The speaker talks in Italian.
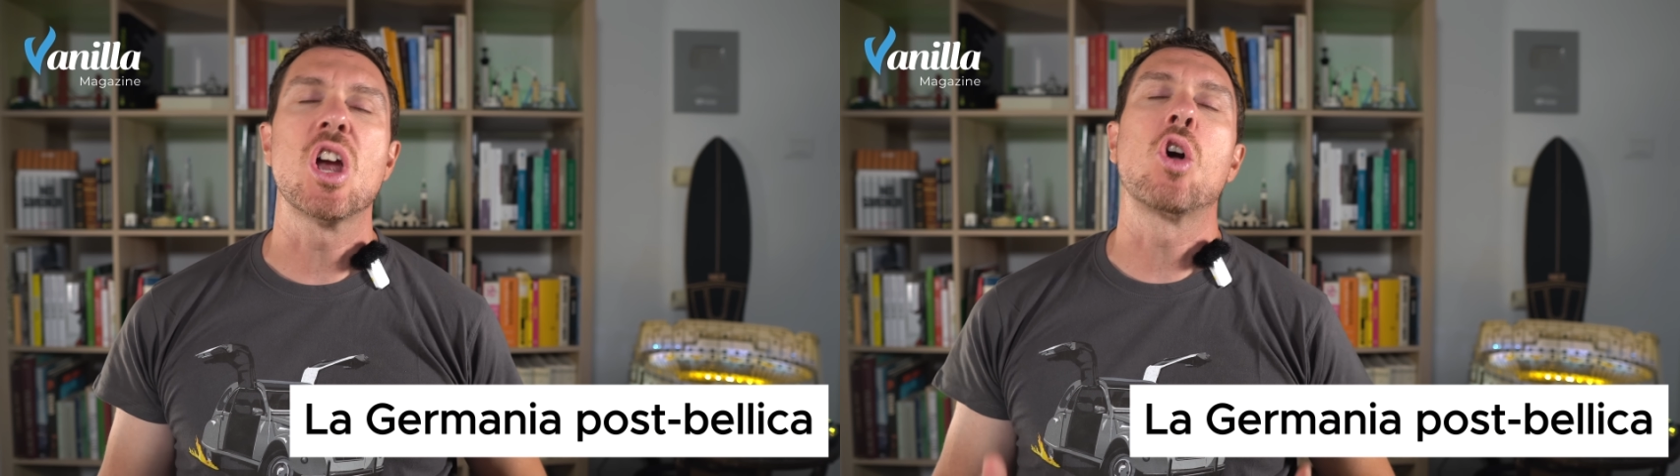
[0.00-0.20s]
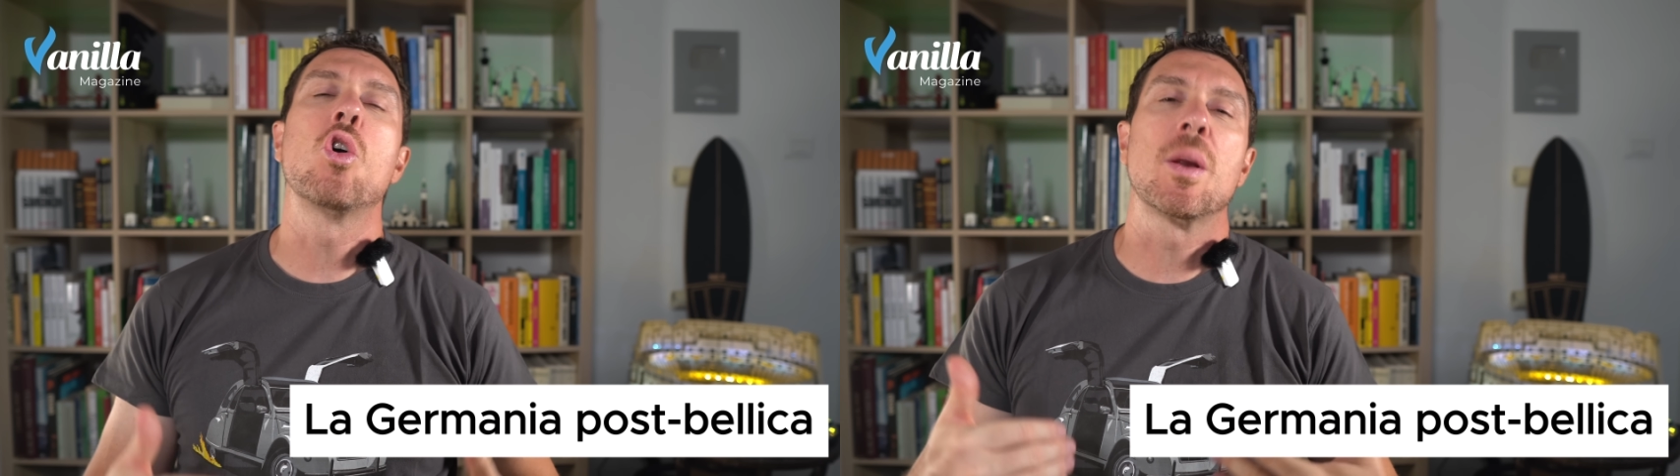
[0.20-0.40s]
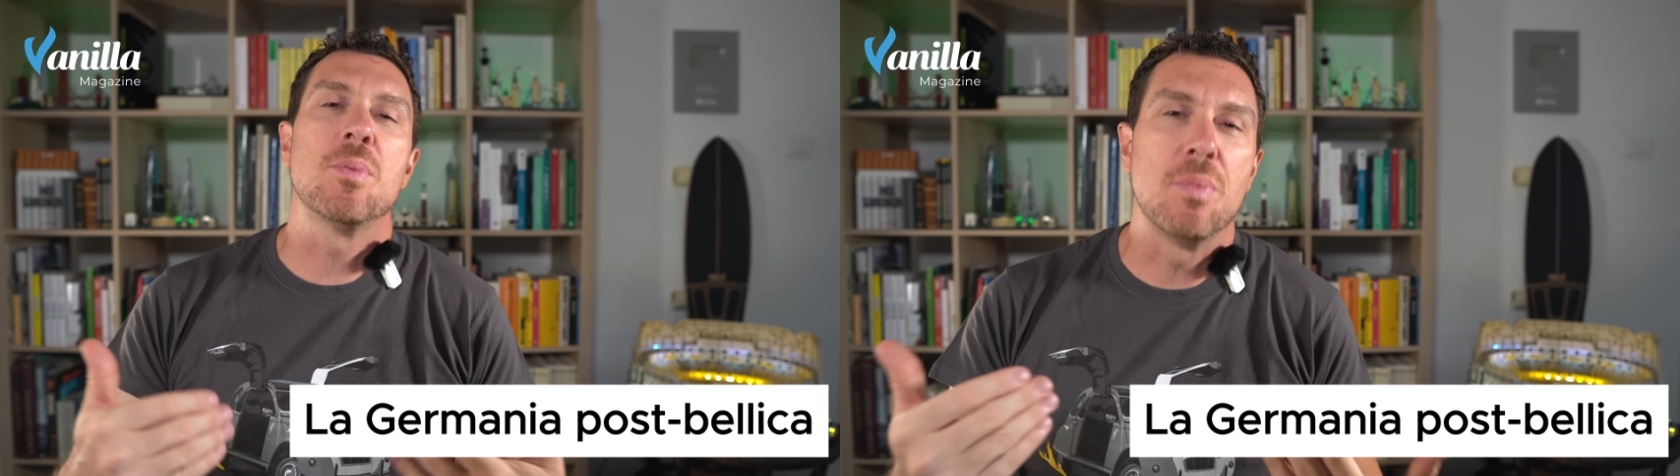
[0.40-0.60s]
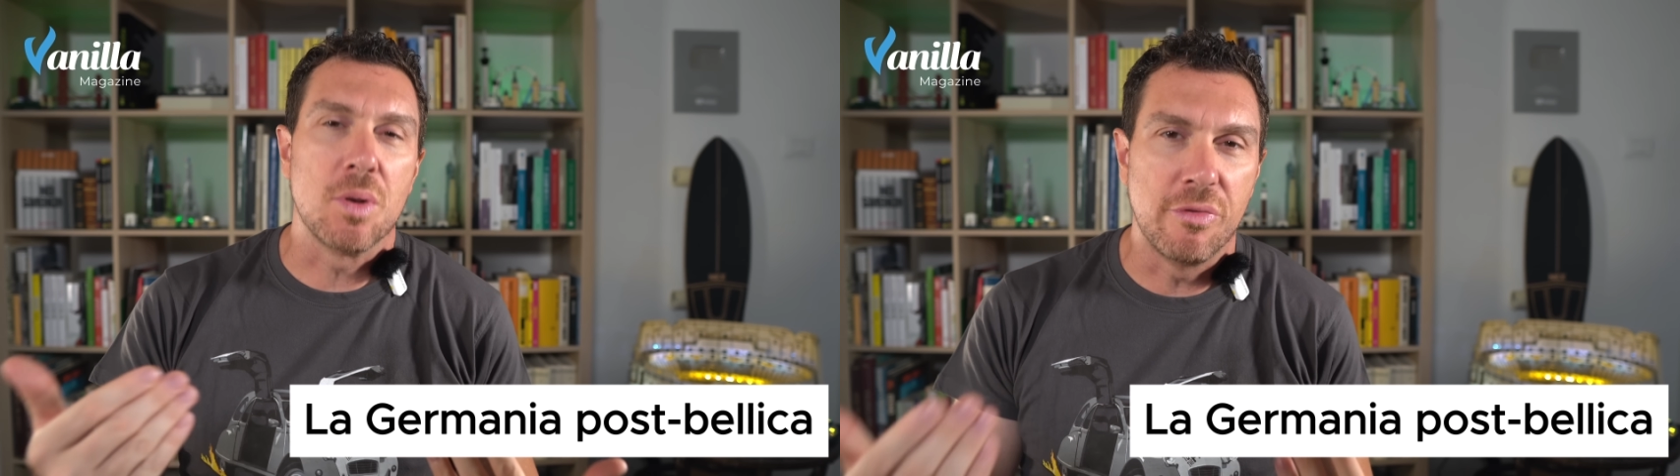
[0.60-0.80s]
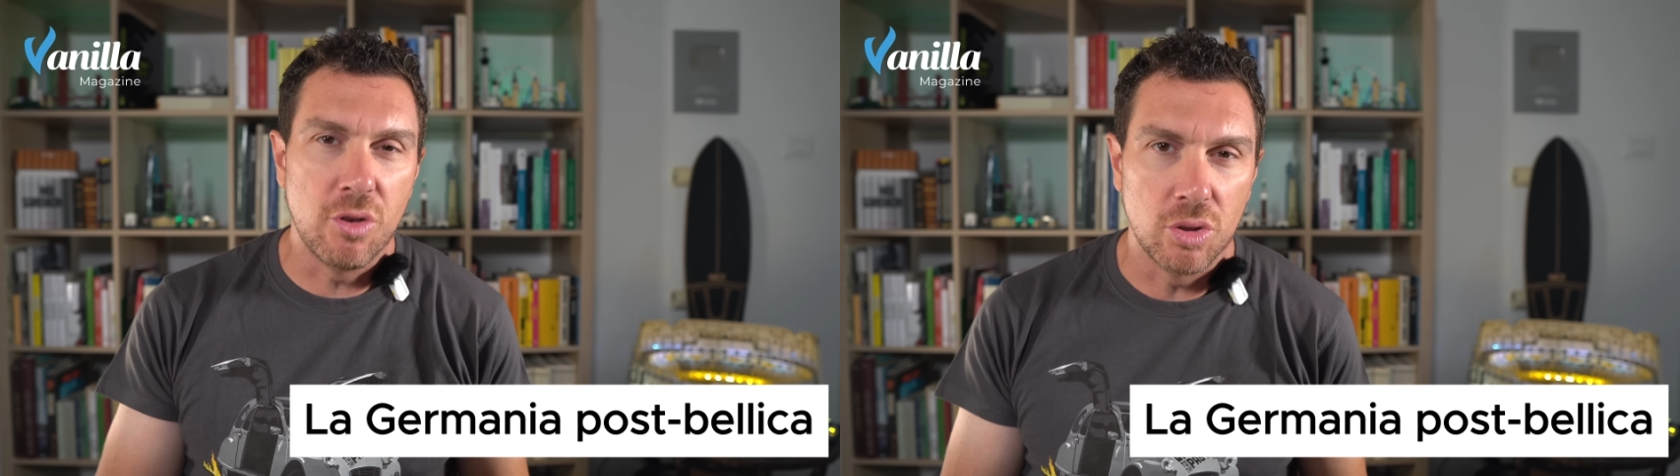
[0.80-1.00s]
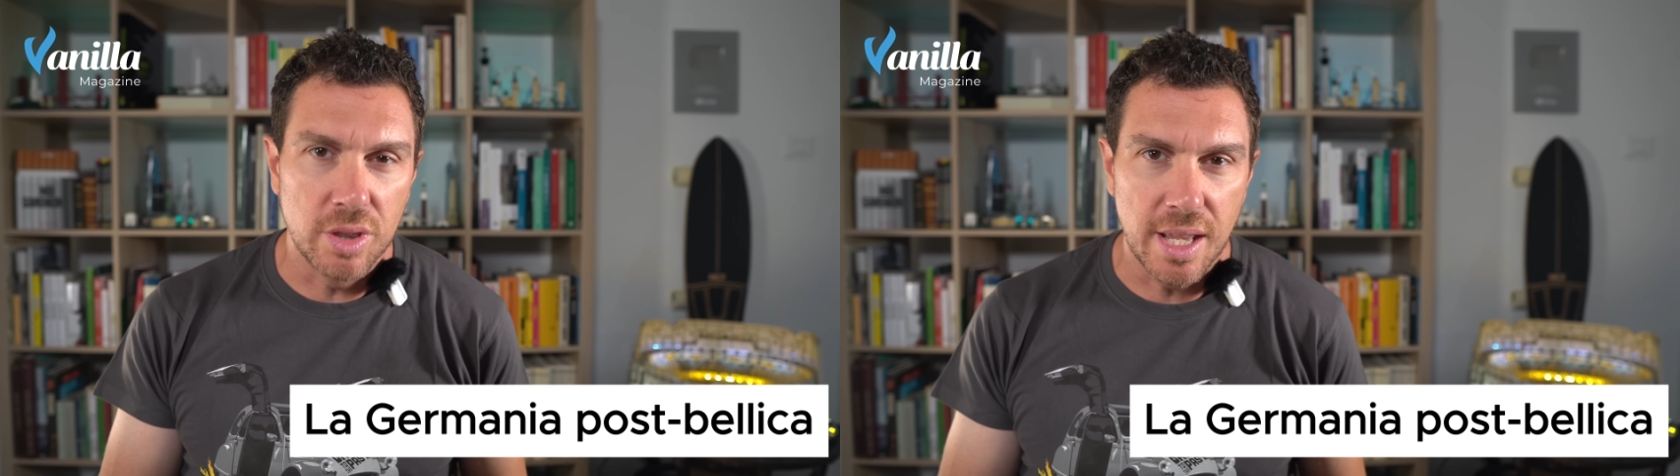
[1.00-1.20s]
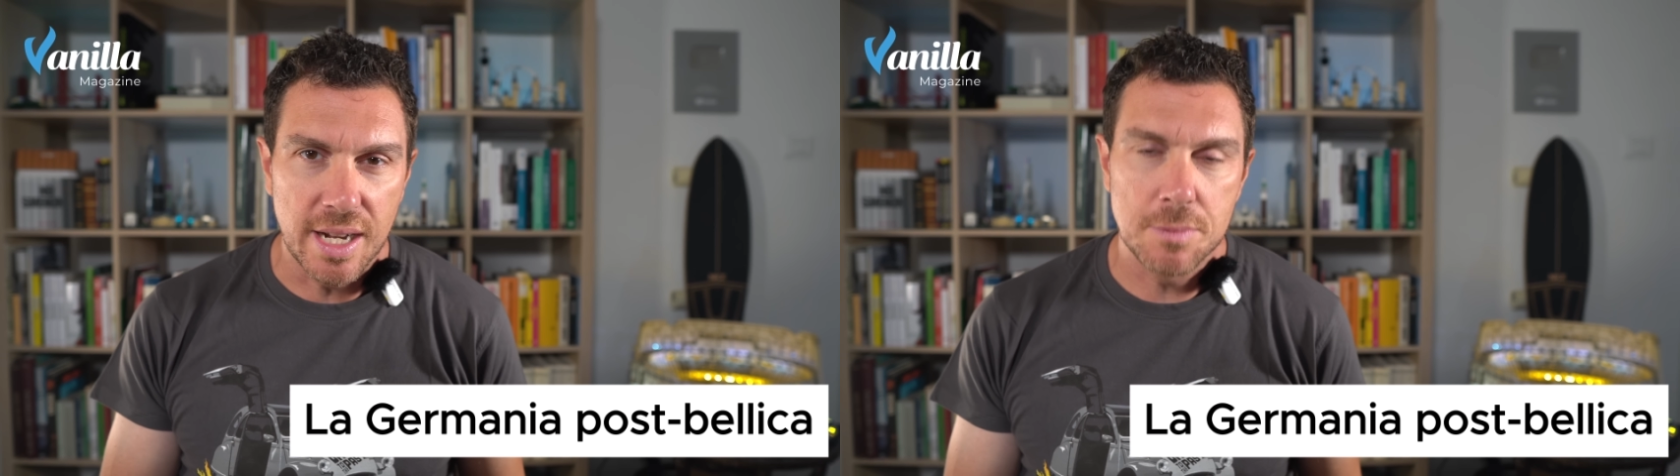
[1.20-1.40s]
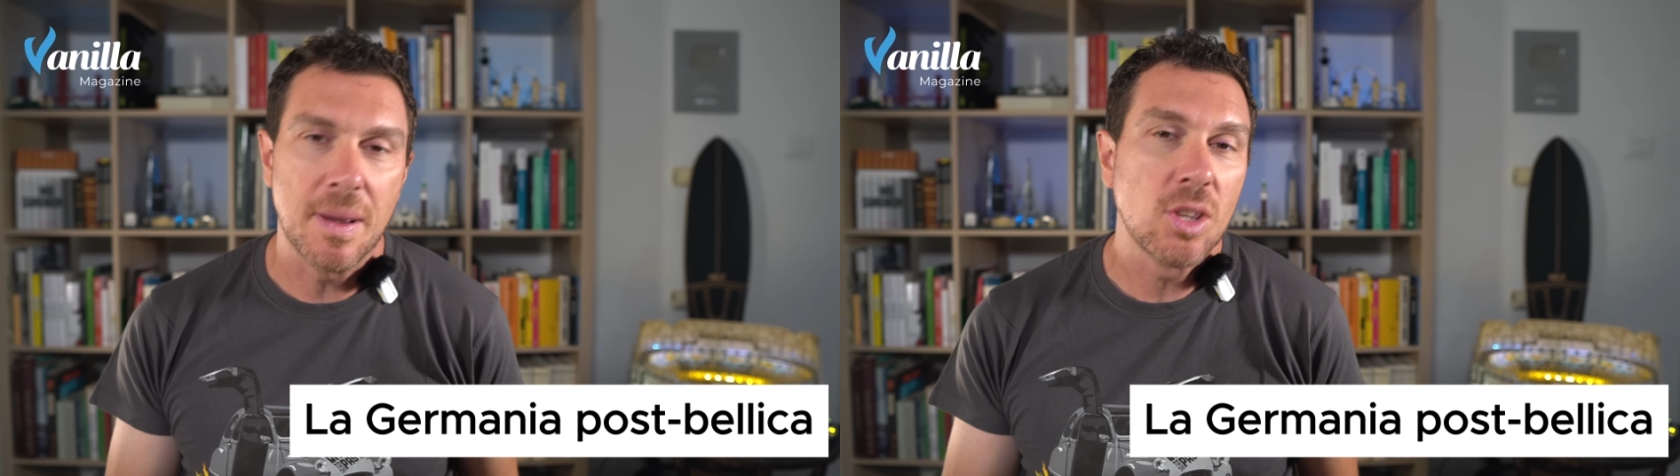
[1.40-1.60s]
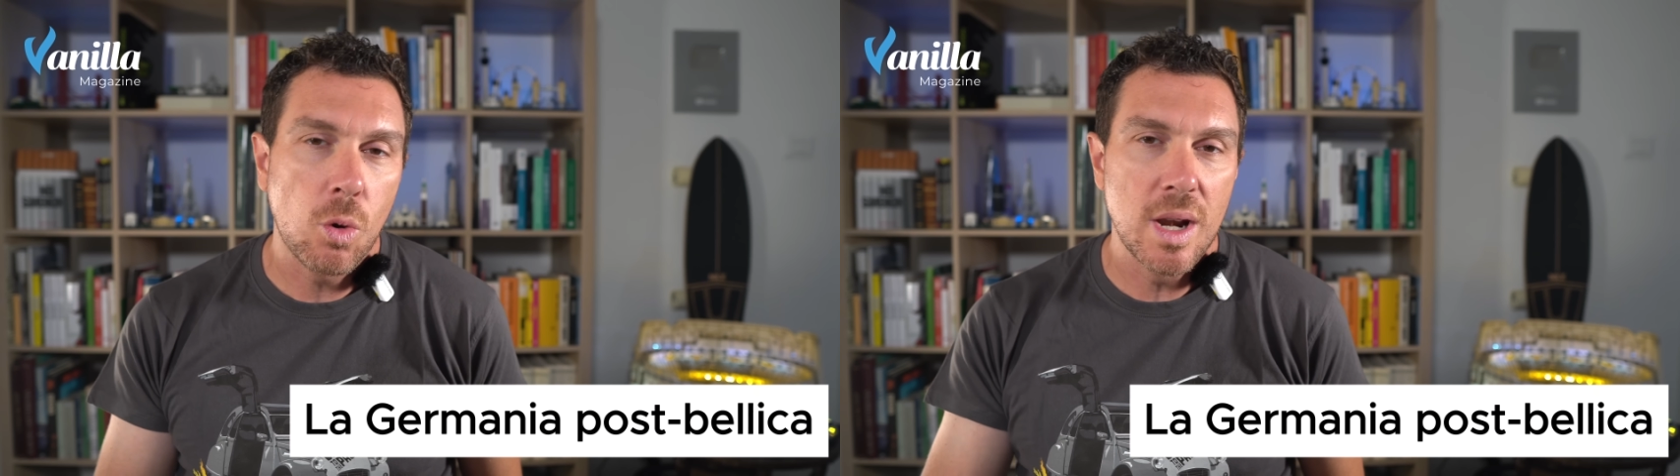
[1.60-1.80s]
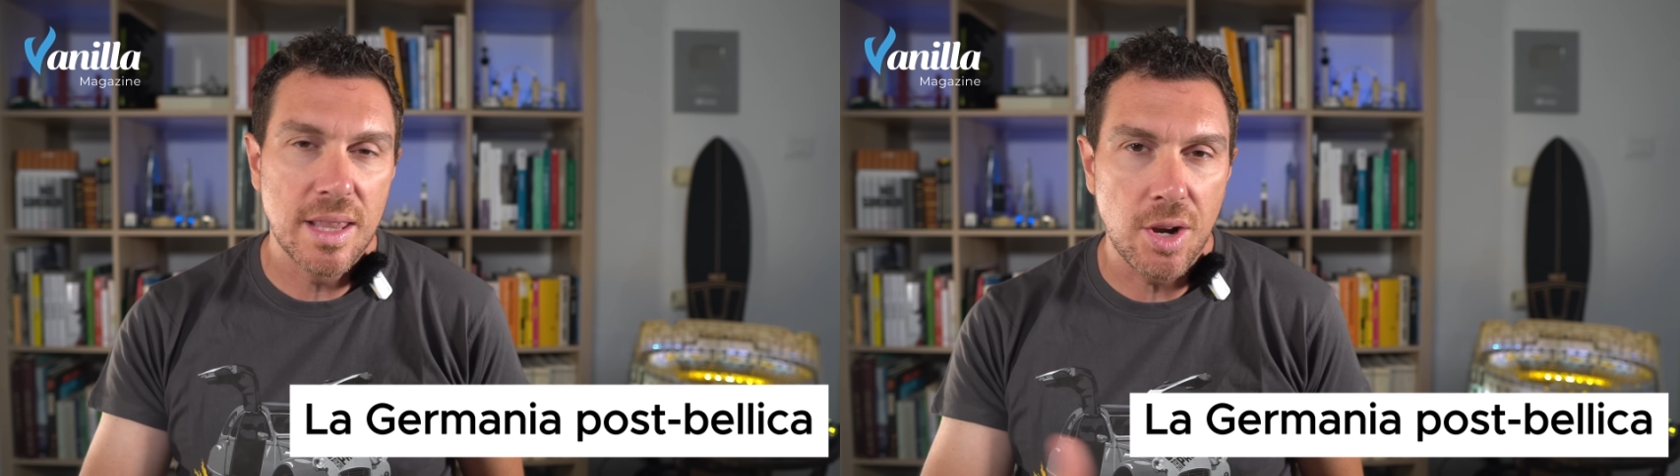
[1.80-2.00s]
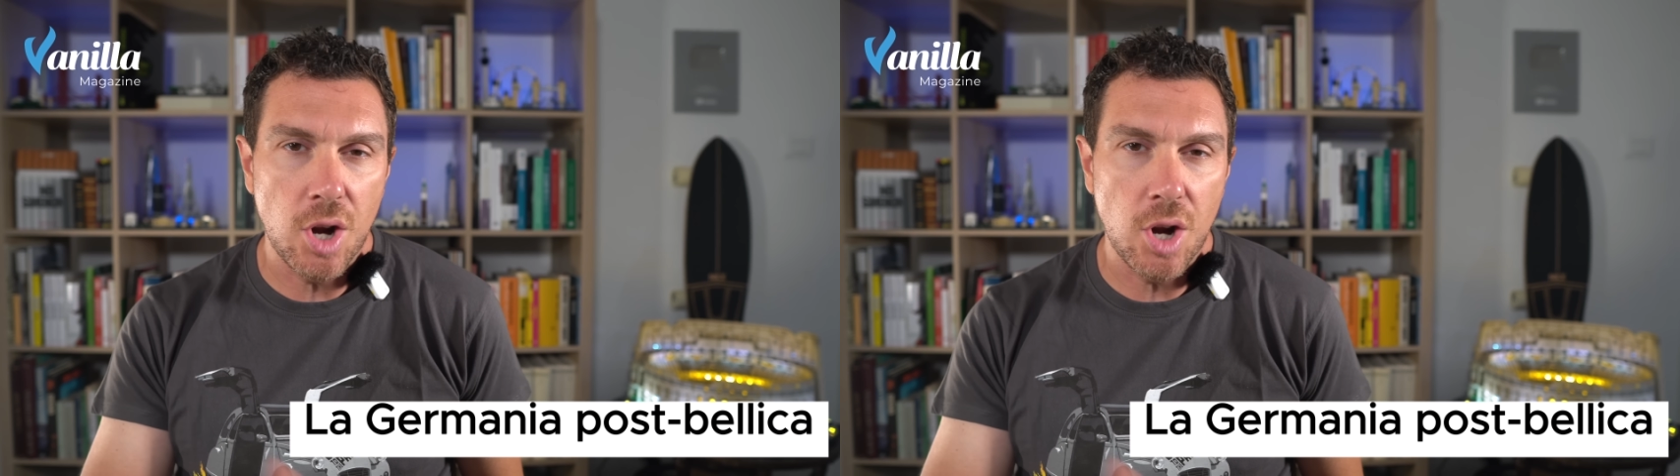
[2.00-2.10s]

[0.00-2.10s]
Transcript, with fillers: ancora più profonde rispetto a quelle di